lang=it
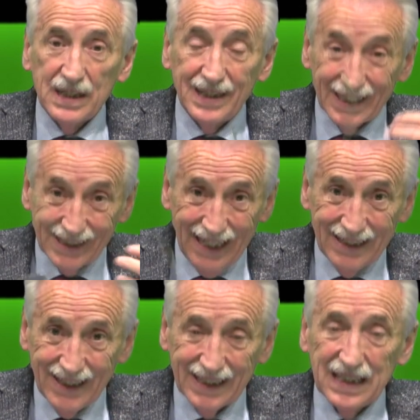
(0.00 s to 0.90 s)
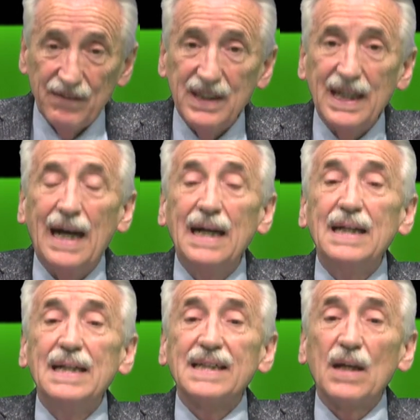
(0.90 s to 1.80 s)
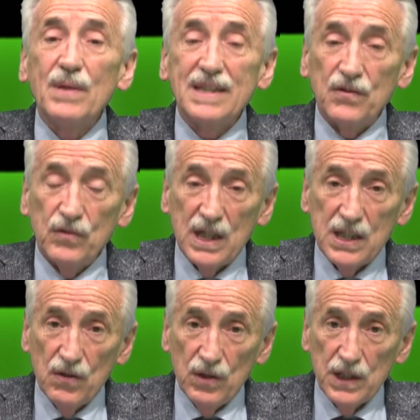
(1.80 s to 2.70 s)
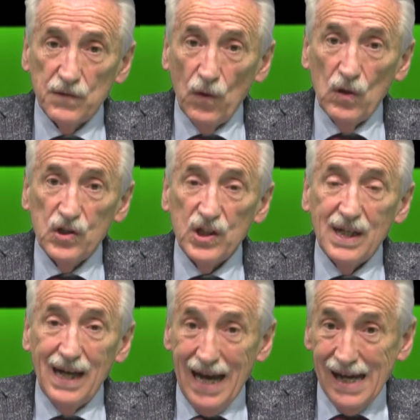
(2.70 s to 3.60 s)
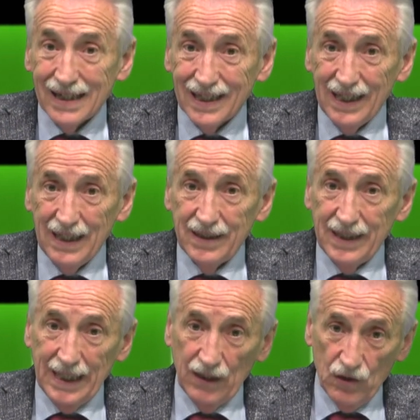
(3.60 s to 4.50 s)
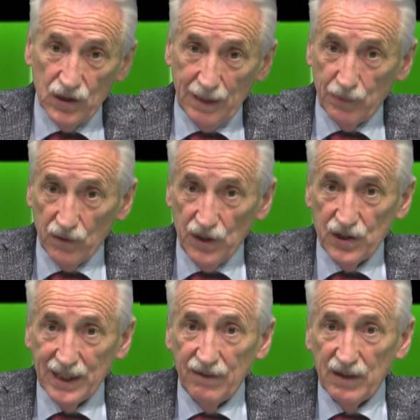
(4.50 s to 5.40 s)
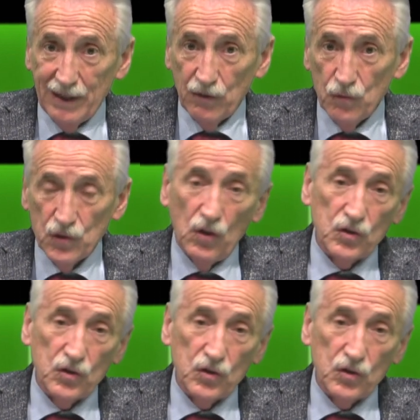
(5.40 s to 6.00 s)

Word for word: delle tante attività che questa associazione svolge anche nella nostra provincia del Verbano cusi